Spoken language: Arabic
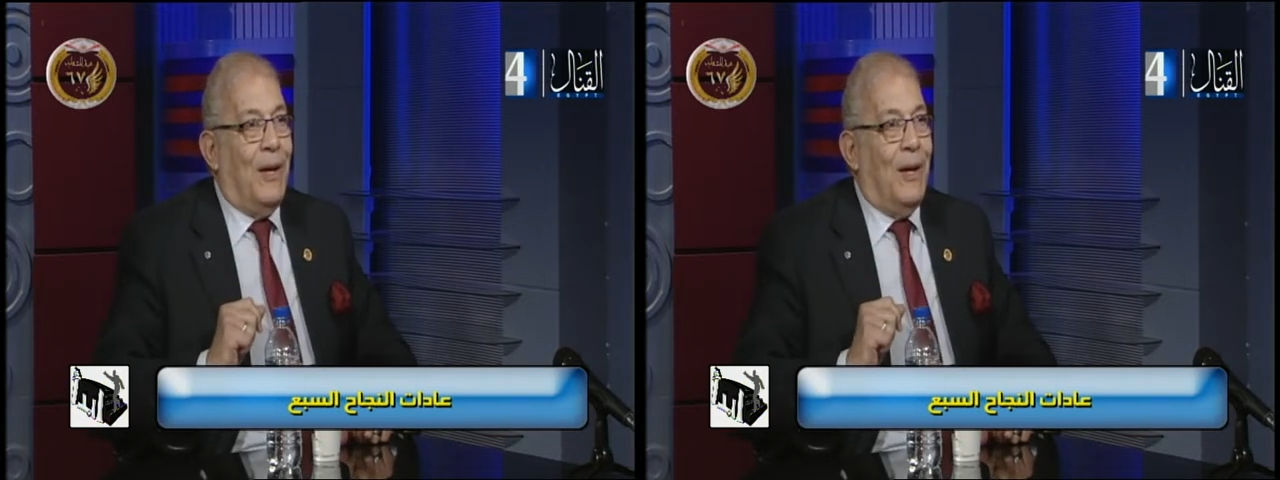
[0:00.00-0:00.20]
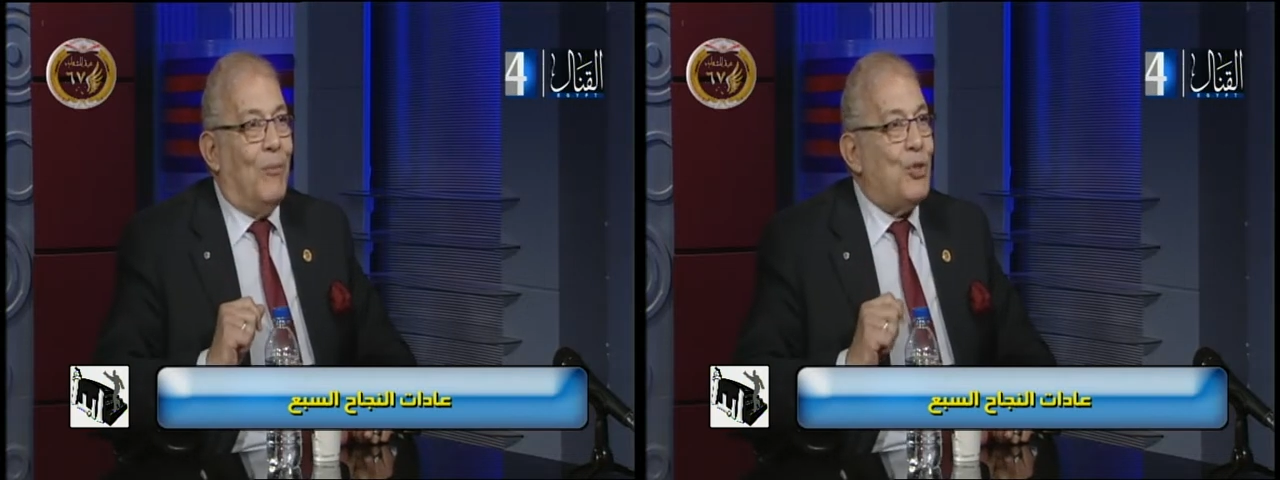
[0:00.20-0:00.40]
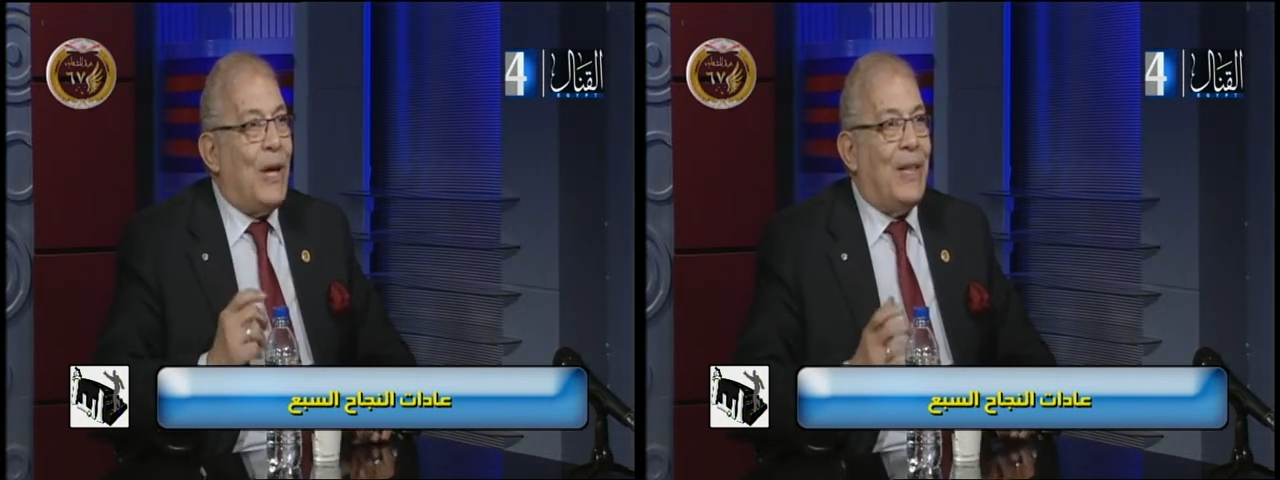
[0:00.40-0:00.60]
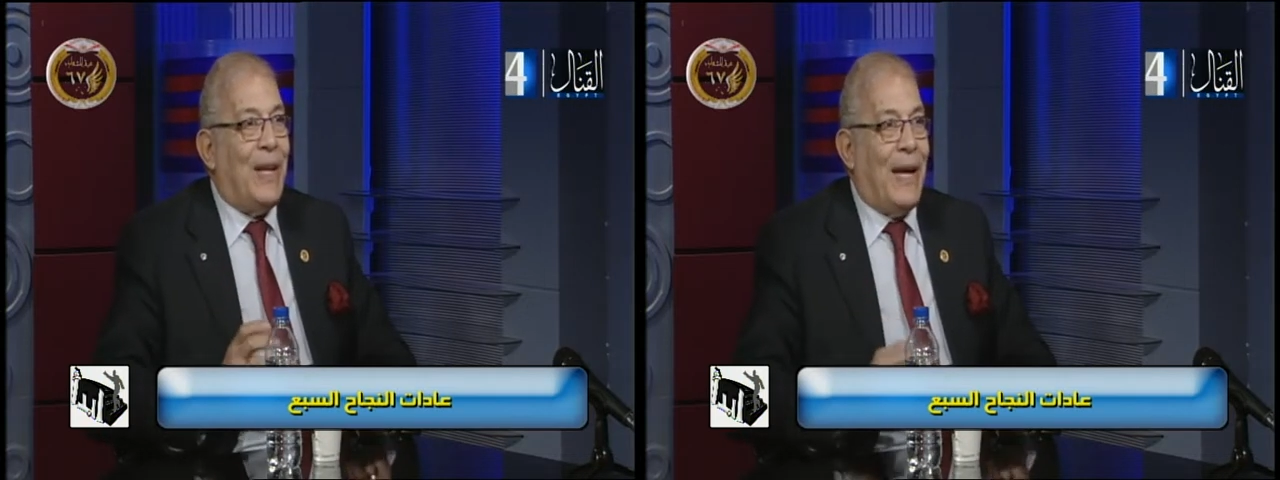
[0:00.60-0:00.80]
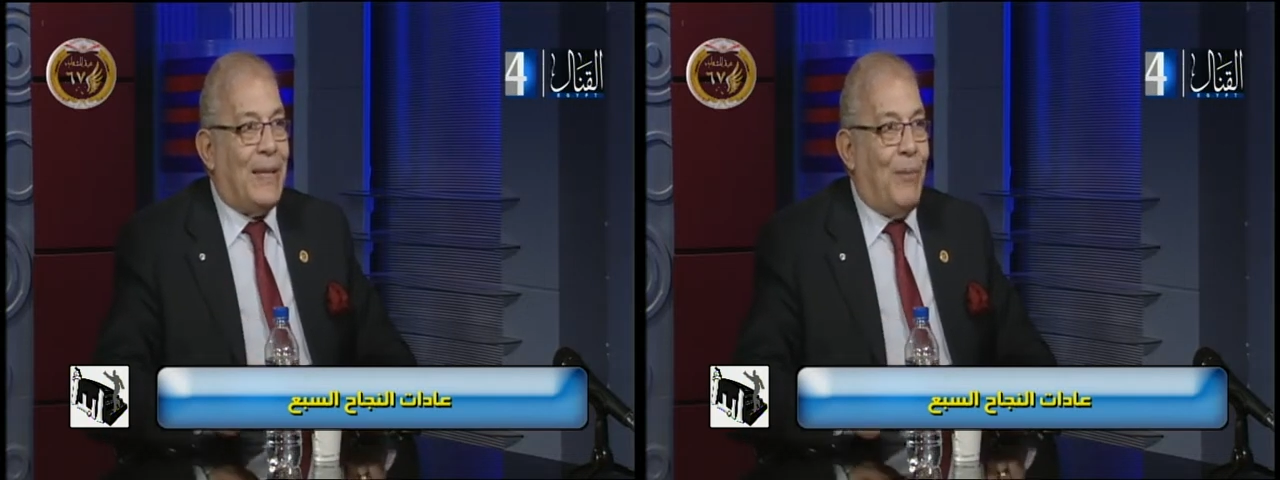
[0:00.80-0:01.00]
مش قادر
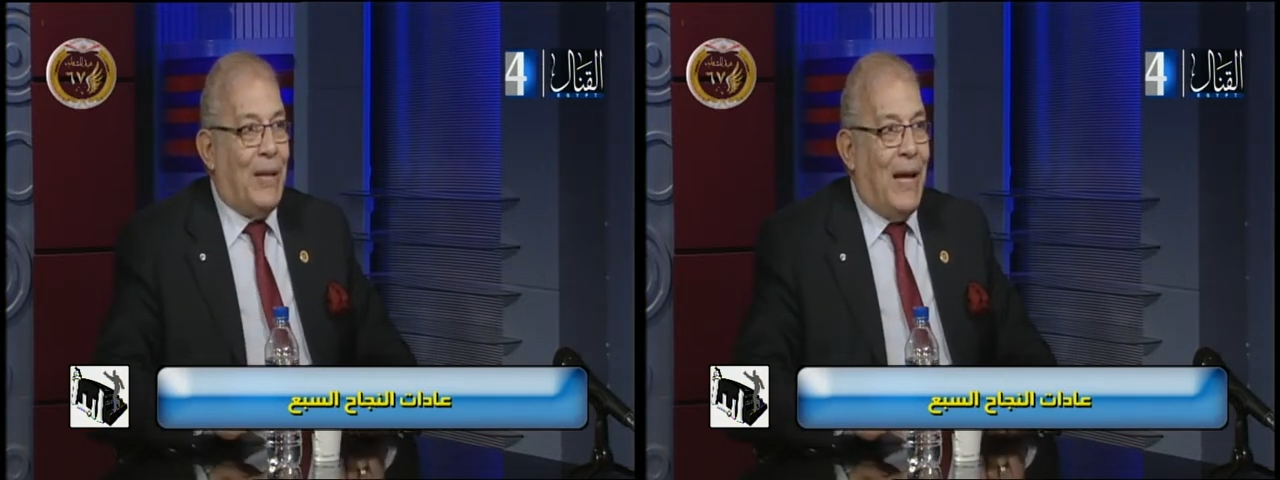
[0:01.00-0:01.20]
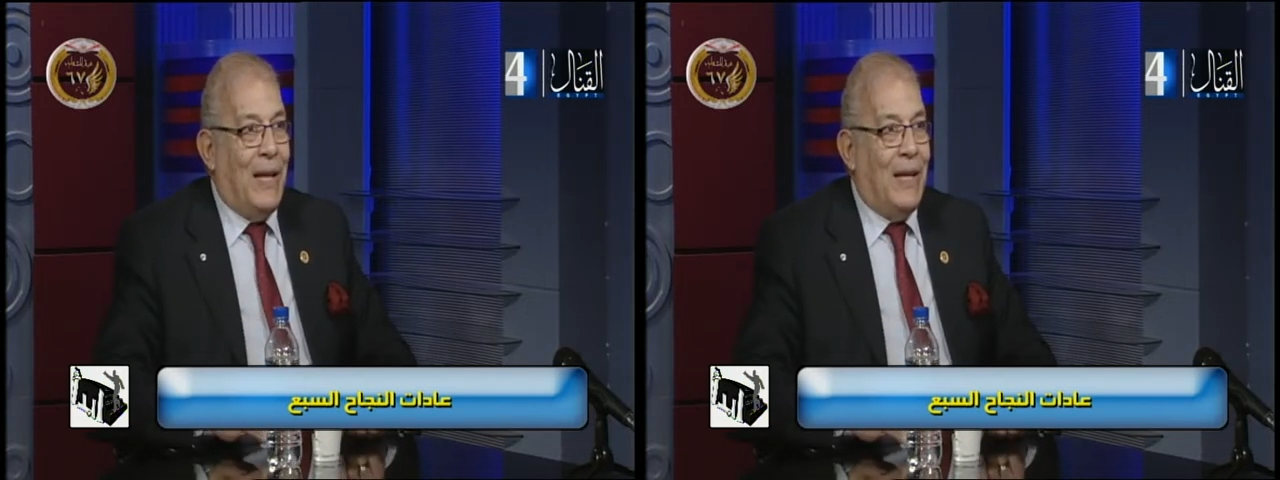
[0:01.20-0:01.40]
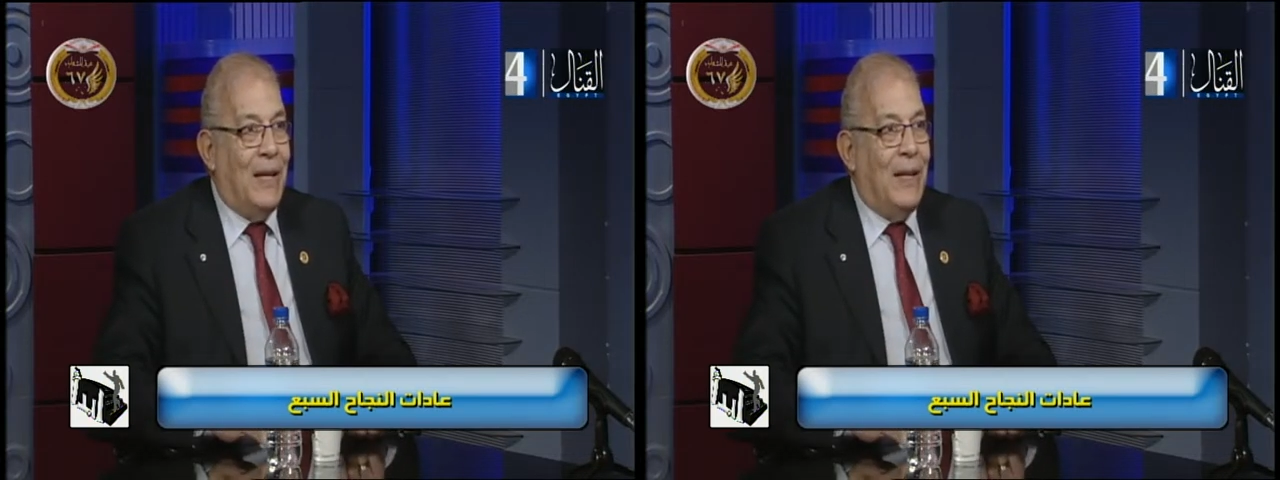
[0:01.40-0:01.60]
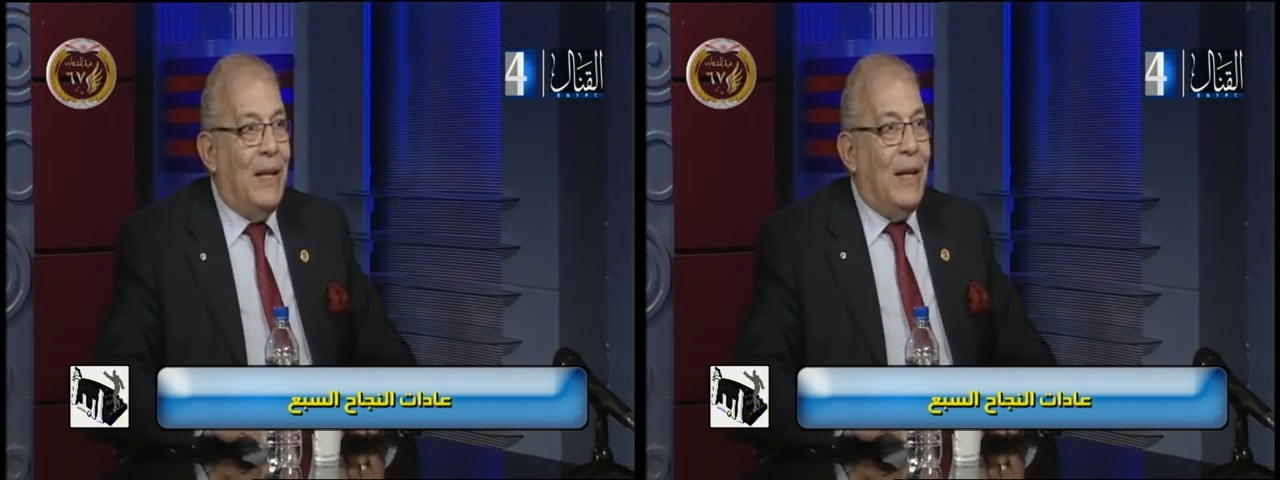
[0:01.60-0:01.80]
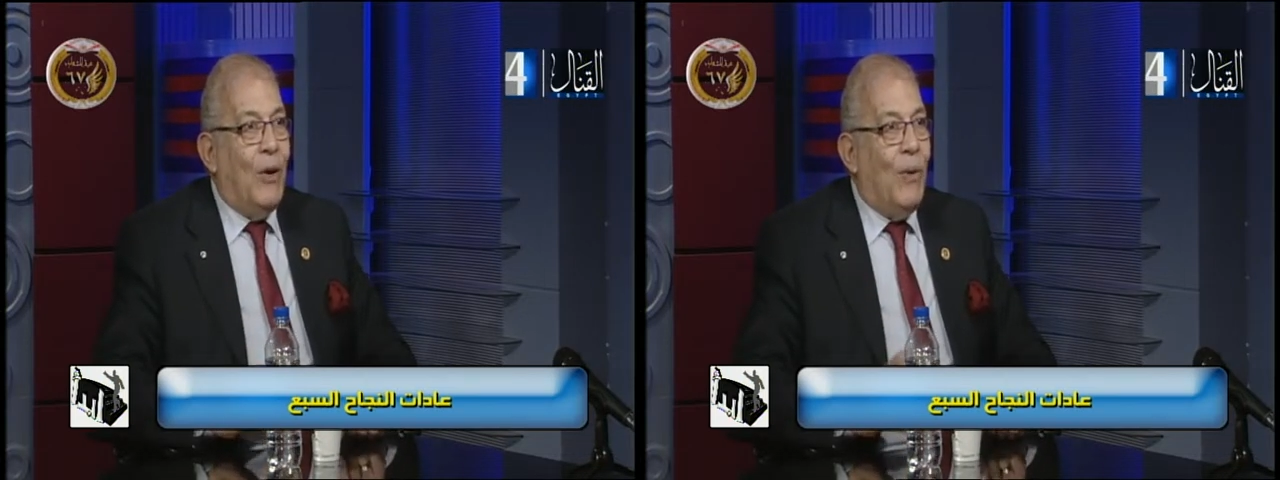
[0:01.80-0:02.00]
يعتمد عليه أيوة.